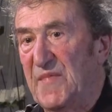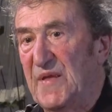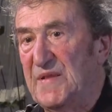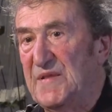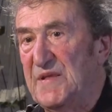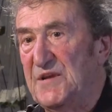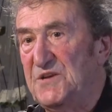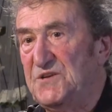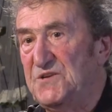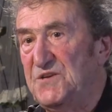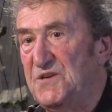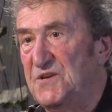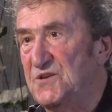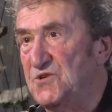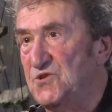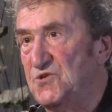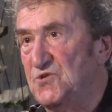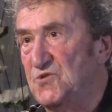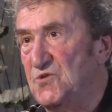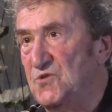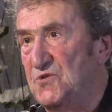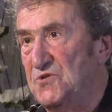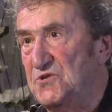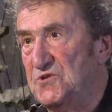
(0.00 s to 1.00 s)
достиг
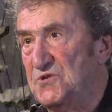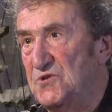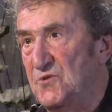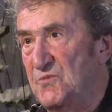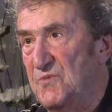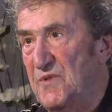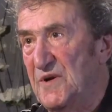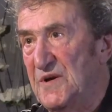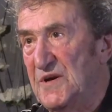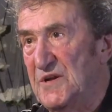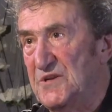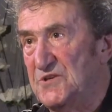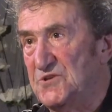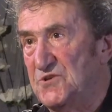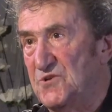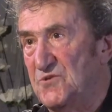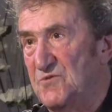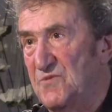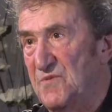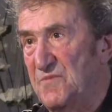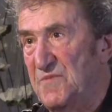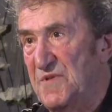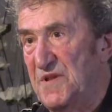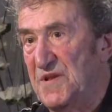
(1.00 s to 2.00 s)
чудовищного богатства
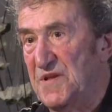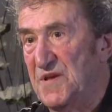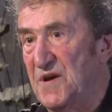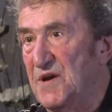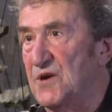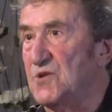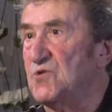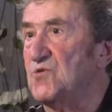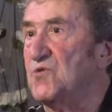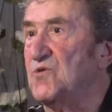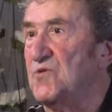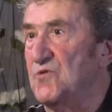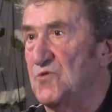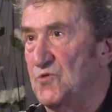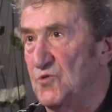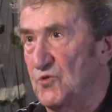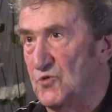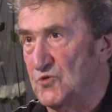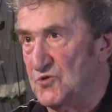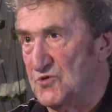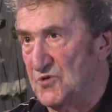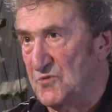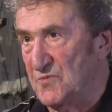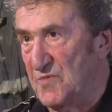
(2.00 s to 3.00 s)
в Америке, которого
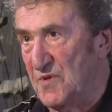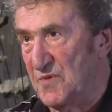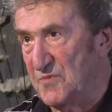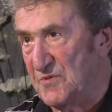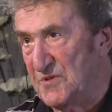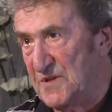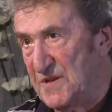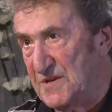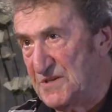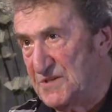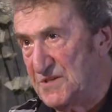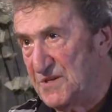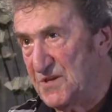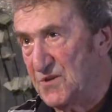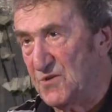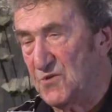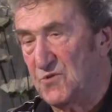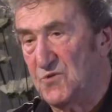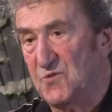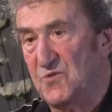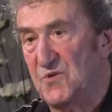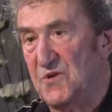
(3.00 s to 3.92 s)
должен был бы достигнуть.